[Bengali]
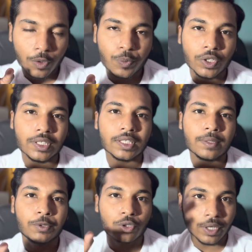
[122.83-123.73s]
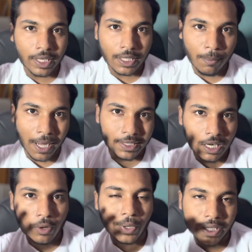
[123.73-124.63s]
প্রসেসের ভিতরে একটা বাধা
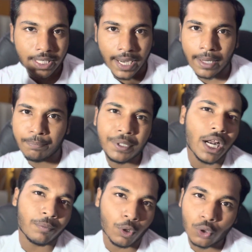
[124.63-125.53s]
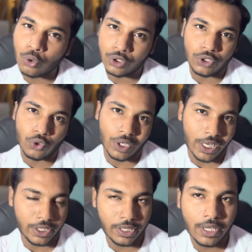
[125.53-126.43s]
হয়ে গিয়ে একটা বিরাট বড় ক্ষতি চলে
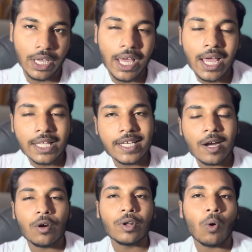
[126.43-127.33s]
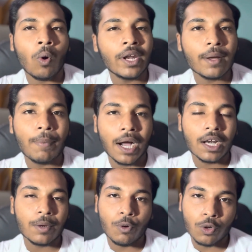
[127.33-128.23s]
আসে যে কারণে অনেক
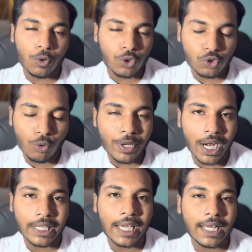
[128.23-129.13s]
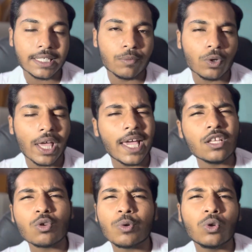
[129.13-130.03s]
বাংলার বড় বড় ছবি আটকে গেছে এবং এই
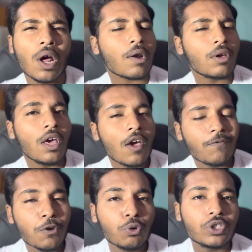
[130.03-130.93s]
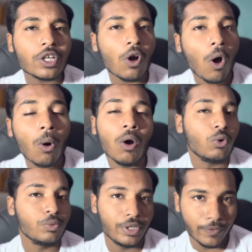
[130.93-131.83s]
ছবিগুলো আর ফিউচারে হওয়াও
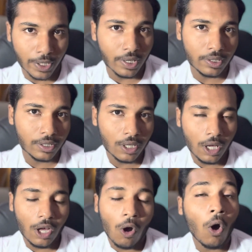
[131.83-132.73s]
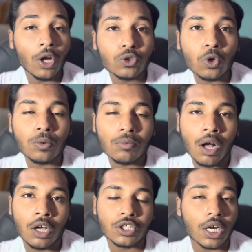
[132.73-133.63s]
খুব ডিফিকাল্ট হয়তো
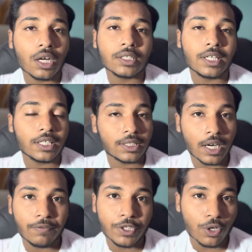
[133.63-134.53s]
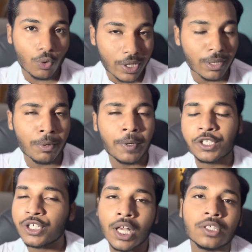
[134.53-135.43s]
শঙ্কাস নেক্সট অ্যাডভেঞ্চার হয়ে যাবে বাট
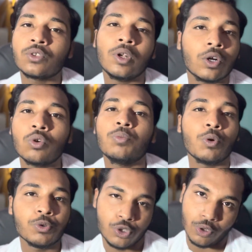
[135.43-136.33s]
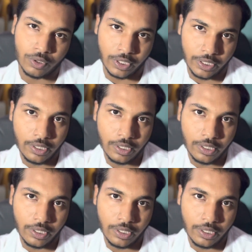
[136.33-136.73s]
সিরাজ দোলার কোনো ভবিষ্যৎ নেই